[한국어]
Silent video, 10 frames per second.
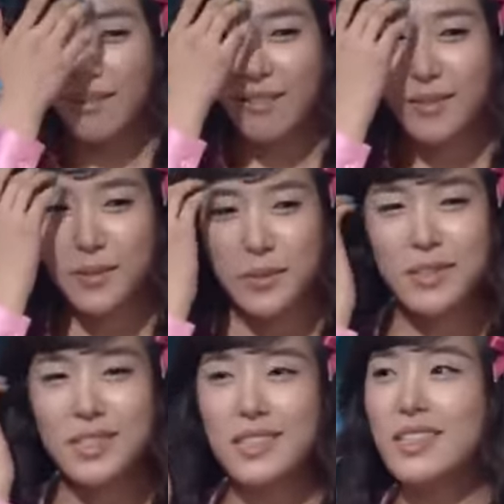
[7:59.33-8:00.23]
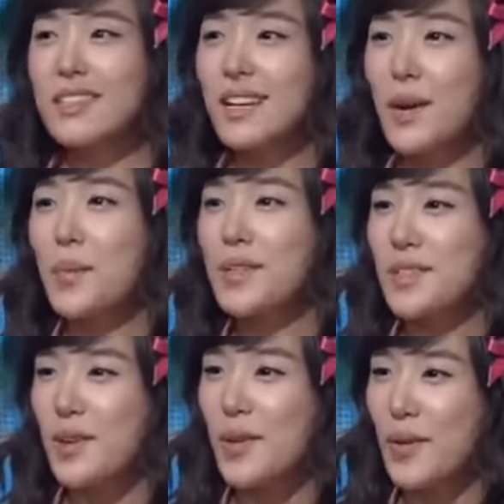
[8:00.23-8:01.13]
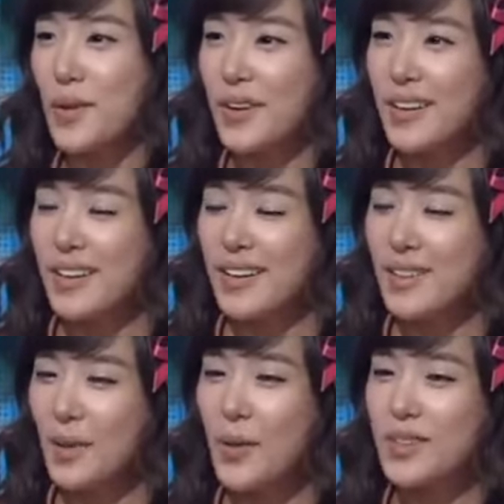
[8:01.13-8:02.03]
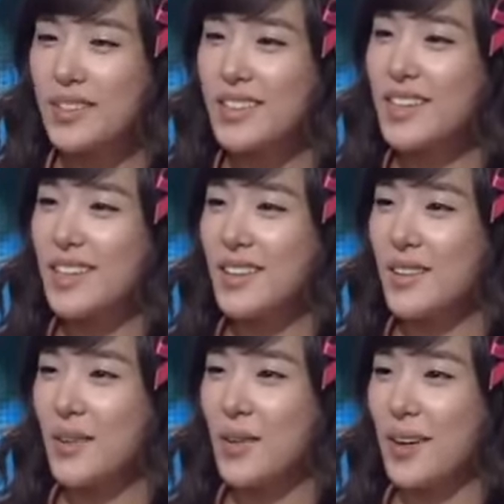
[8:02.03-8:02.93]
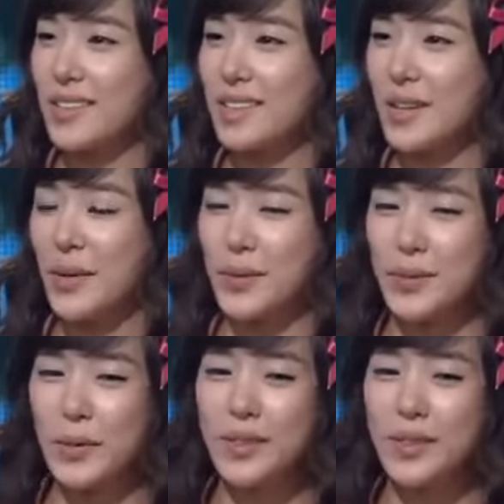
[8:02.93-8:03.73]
어, 소녀시대를 하면서 더 느낀 것 같아요.